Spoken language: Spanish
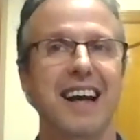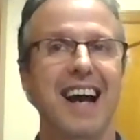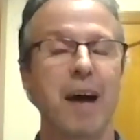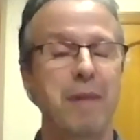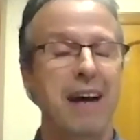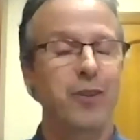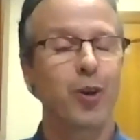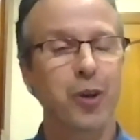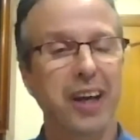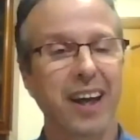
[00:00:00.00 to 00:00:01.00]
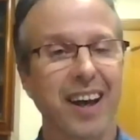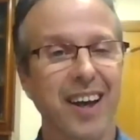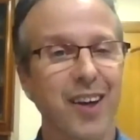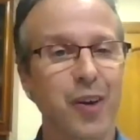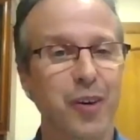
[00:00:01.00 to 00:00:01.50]
amando
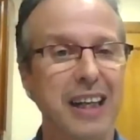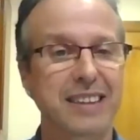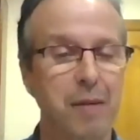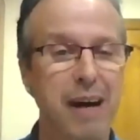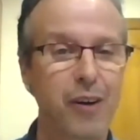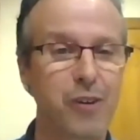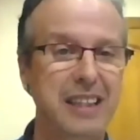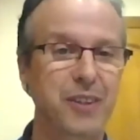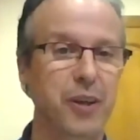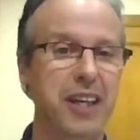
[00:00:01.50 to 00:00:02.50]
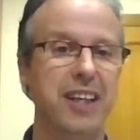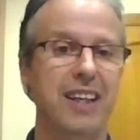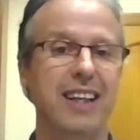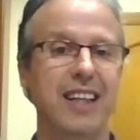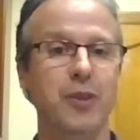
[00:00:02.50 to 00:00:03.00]
que, el trabajo que
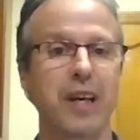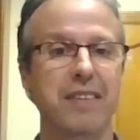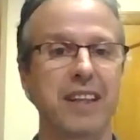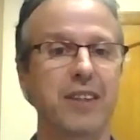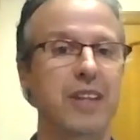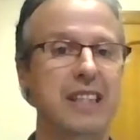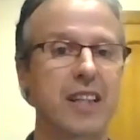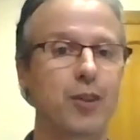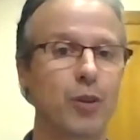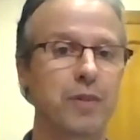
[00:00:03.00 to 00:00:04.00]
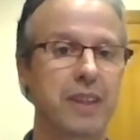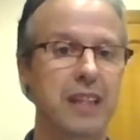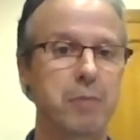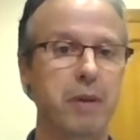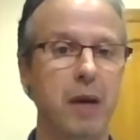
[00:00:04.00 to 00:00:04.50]
estoy, que estoy haciendo desde
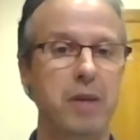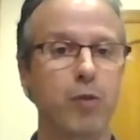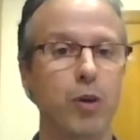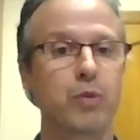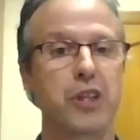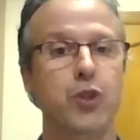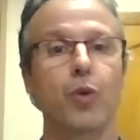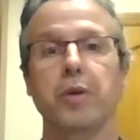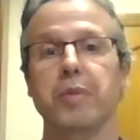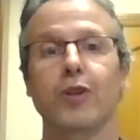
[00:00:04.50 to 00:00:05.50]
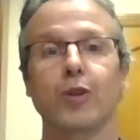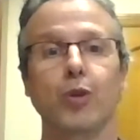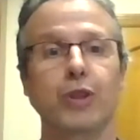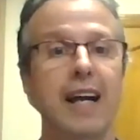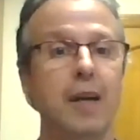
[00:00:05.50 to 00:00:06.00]
entonces. Para mí fue un descubrimiento
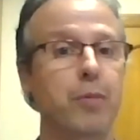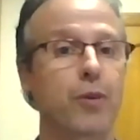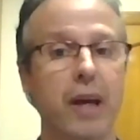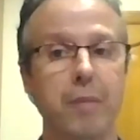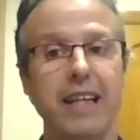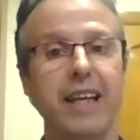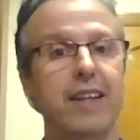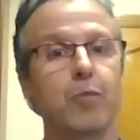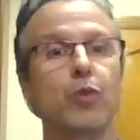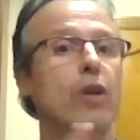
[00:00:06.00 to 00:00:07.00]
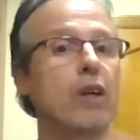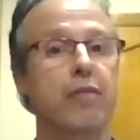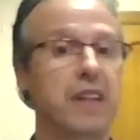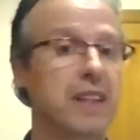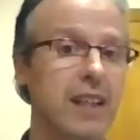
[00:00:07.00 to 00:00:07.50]
total porque venía del mundo del
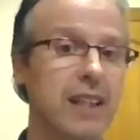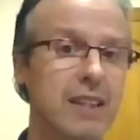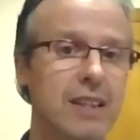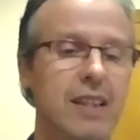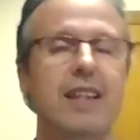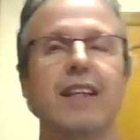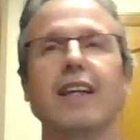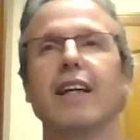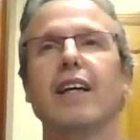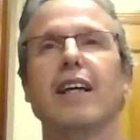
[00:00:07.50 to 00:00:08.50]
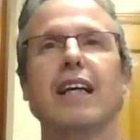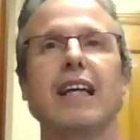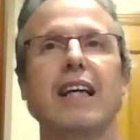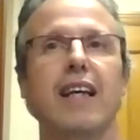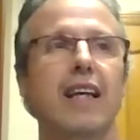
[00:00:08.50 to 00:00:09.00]
fitness
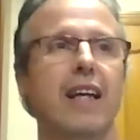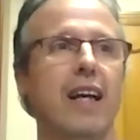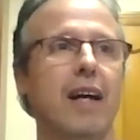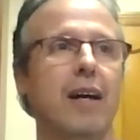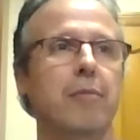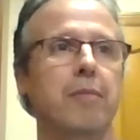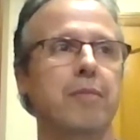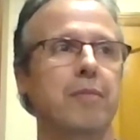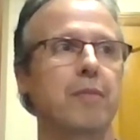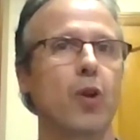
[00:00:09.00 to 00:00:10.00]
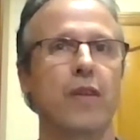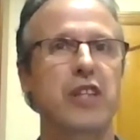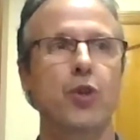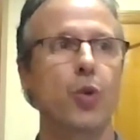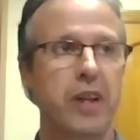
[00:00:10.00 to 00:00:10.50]
y em, lo
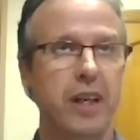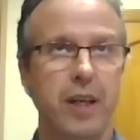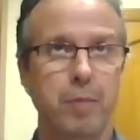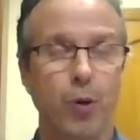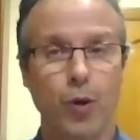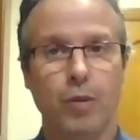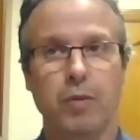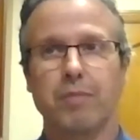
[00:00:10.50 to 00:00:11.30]
descubrí por,